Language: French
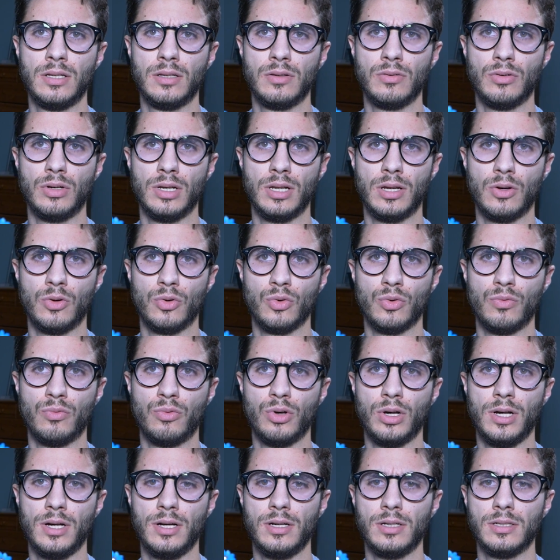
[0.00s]
Voilà, on le
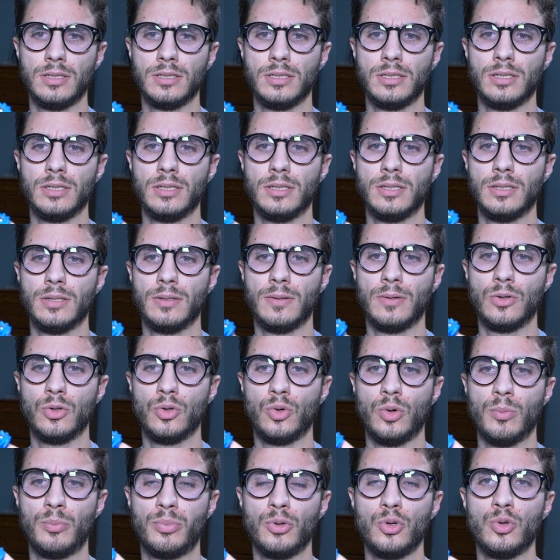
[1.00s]
voit,
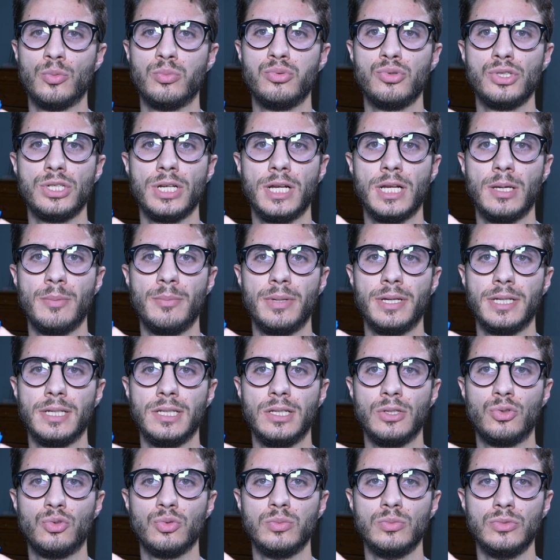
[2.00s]
on peut le bouger à la main, il
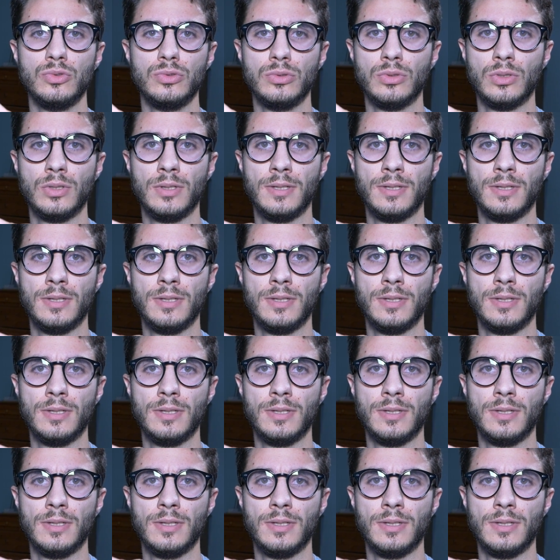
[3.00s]
est tout mou.